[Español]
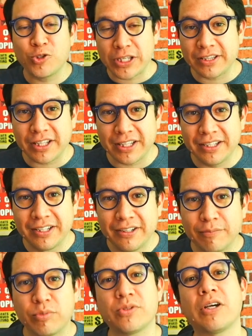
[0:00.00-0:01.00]
Z,
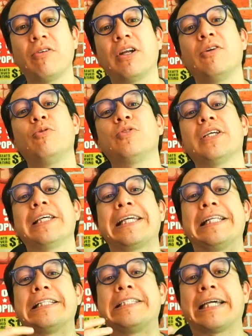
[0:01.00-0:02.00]
pues ahora lo usan en
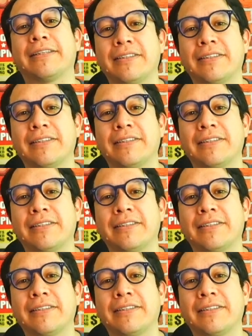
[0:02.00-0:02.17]
el chat.